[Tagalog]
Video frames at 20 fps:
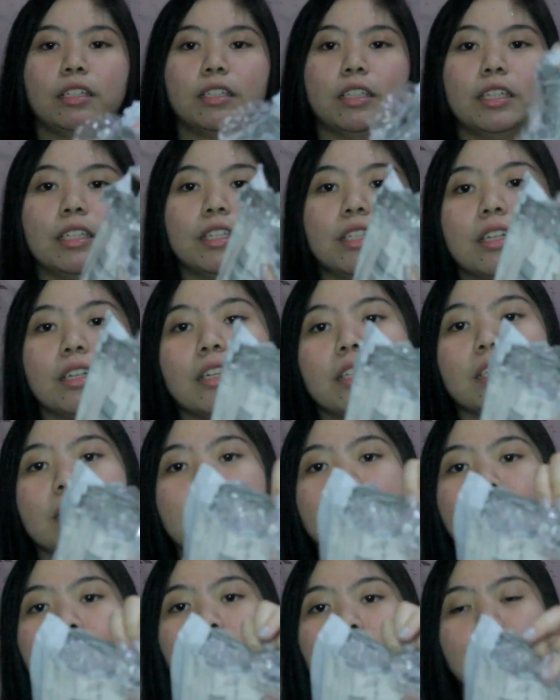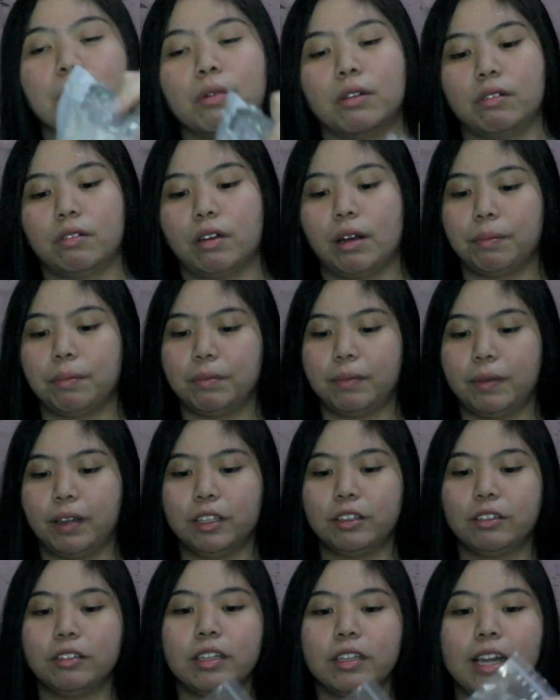Ayan. Bubble wrap.
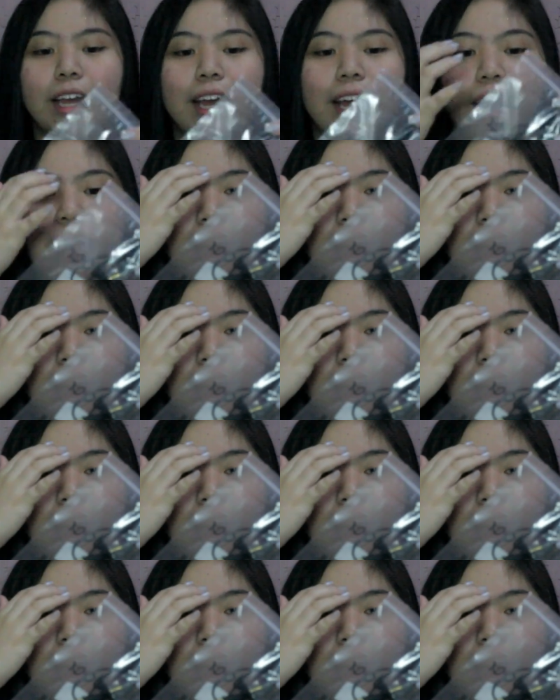Ito na.